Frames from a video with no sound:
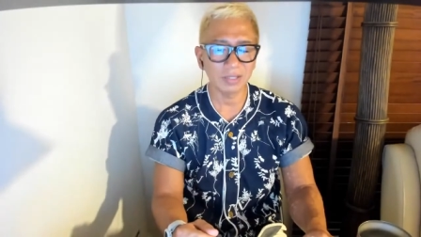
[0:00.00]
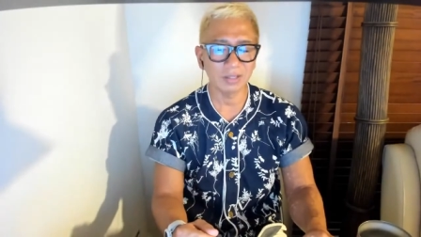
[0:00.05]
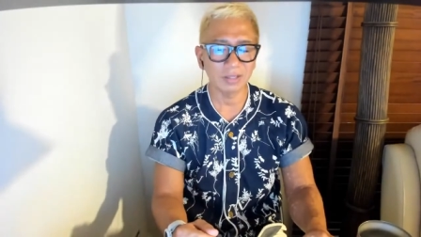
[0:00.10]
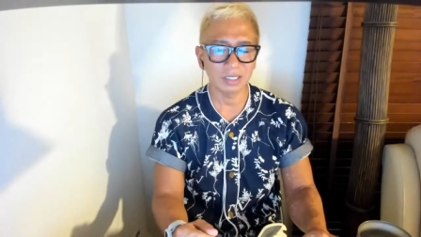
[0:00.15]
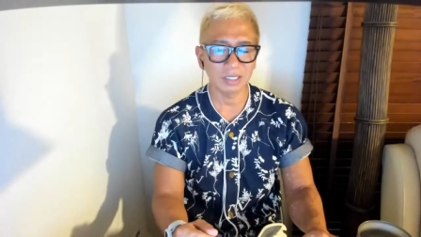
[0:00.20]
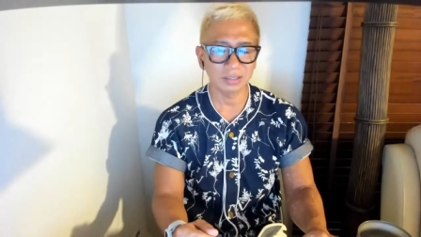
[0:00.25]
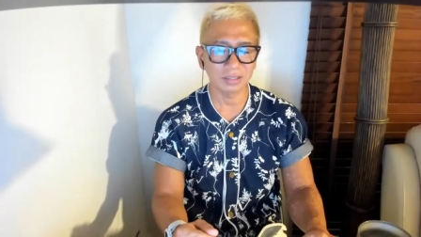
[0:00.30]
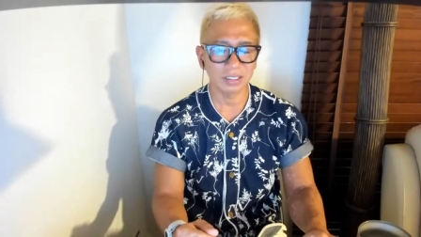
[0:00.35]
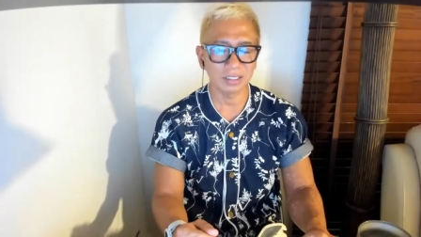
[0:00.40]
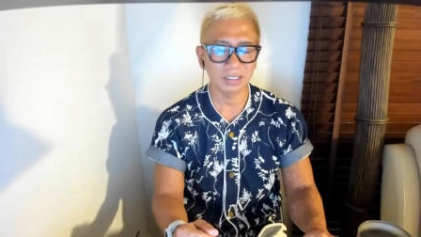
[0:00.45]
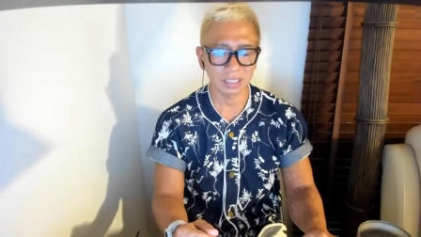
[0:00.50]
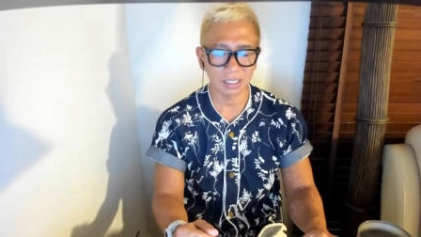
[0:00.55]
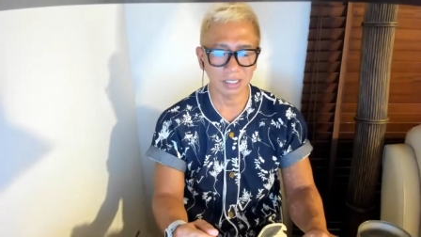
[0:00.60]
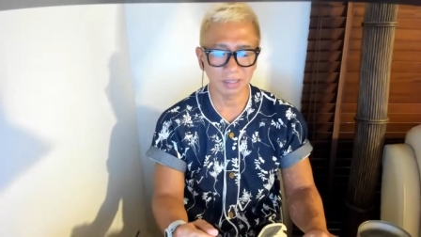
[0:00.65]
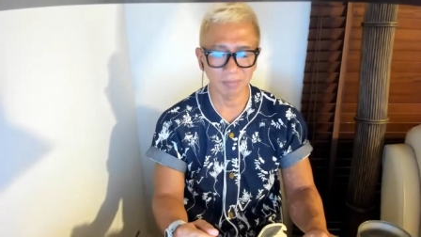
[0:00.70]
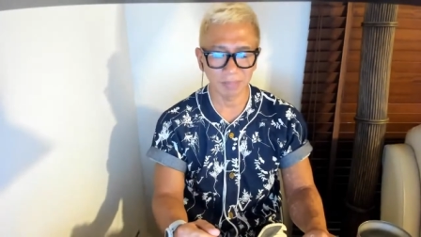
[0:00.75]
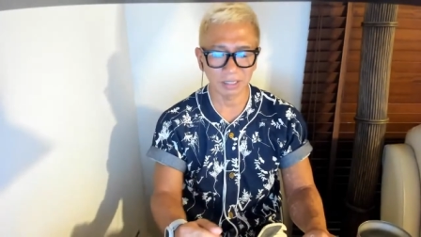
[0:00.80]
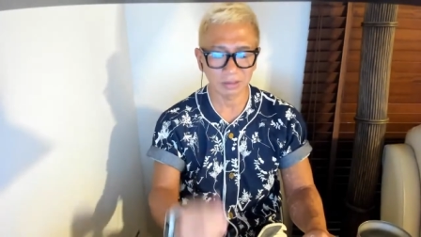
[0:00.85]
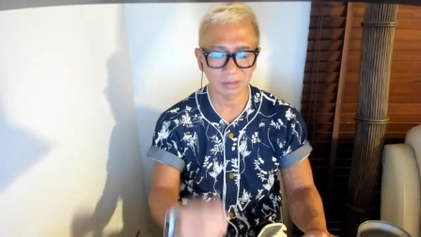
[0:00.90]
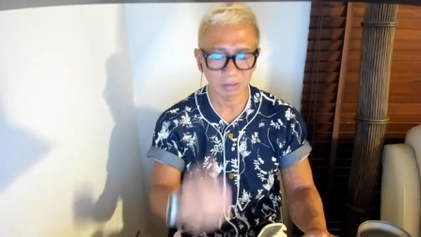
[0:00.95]
の家に住んでんじゃん。
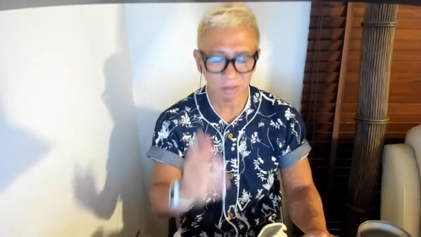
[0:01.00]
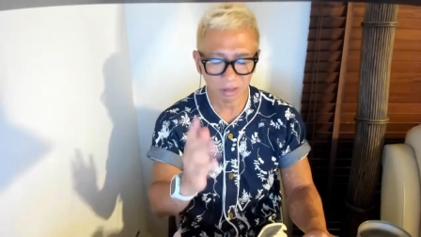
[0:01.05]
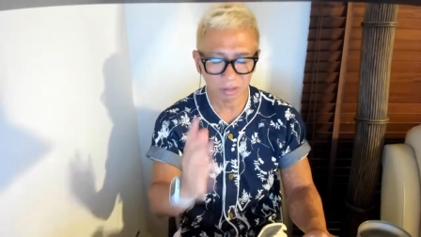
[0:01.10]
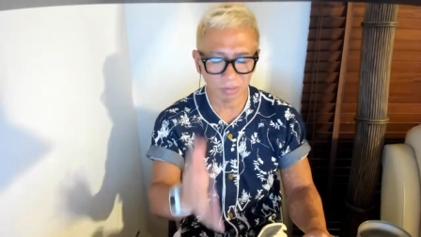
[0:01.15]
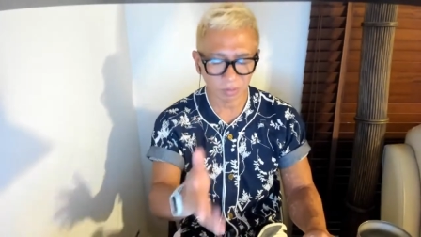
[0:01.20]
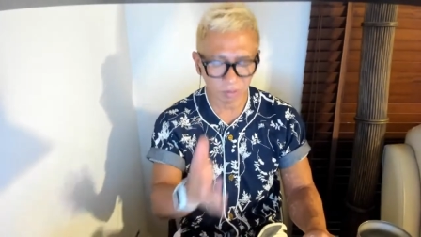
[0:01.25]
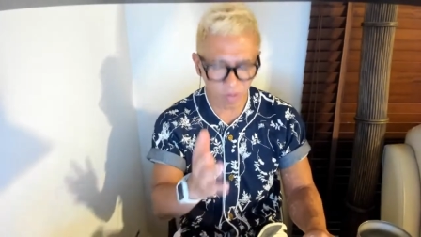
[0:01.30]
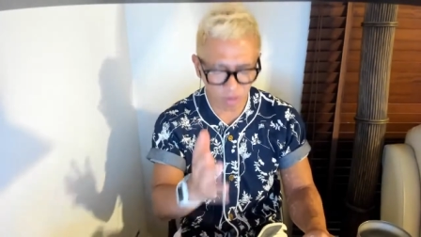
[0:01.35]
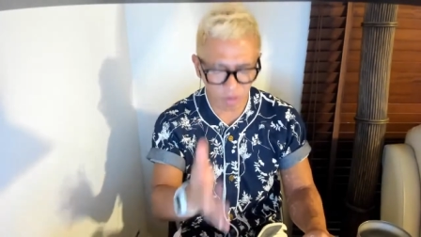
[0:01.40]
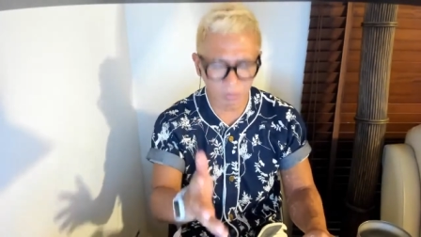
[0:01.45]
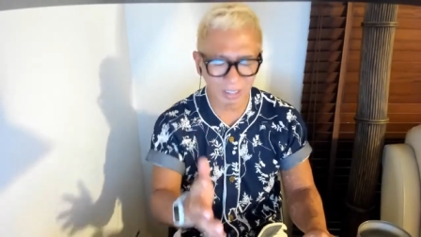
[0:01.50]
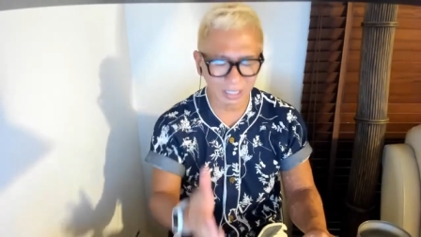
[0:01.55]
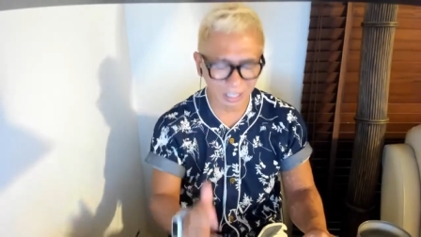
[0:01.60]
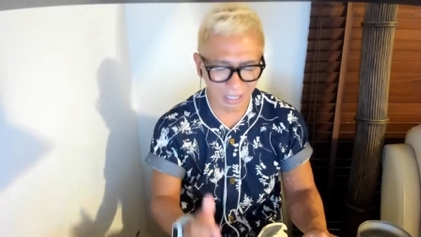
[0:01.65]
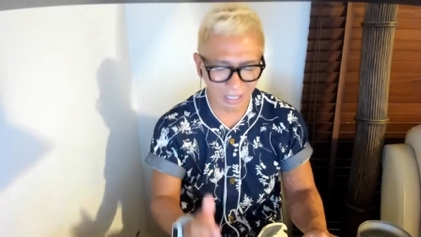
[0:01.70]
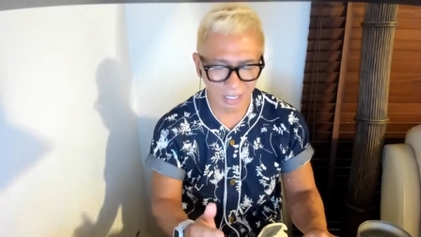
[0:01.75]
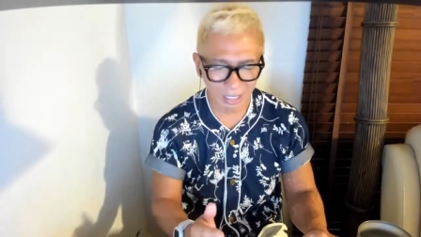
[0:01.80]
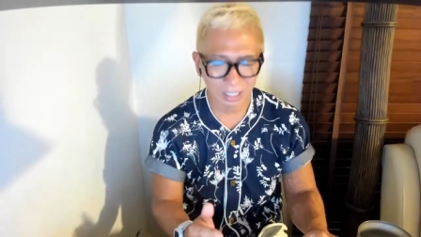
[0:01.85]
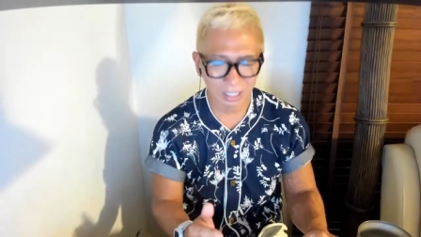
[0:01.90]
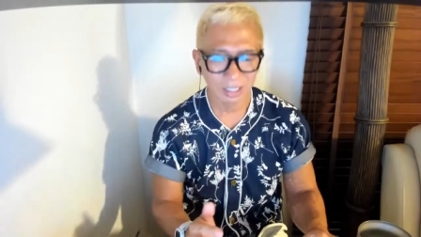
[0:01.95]
まあそういうのも含めて
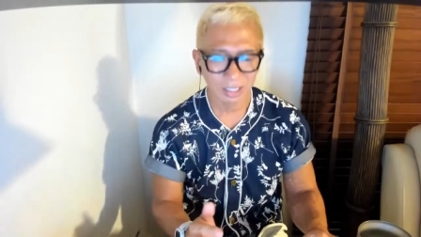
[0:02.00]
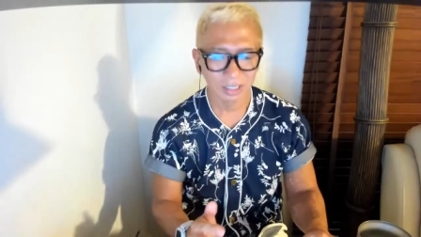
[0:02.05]
ね。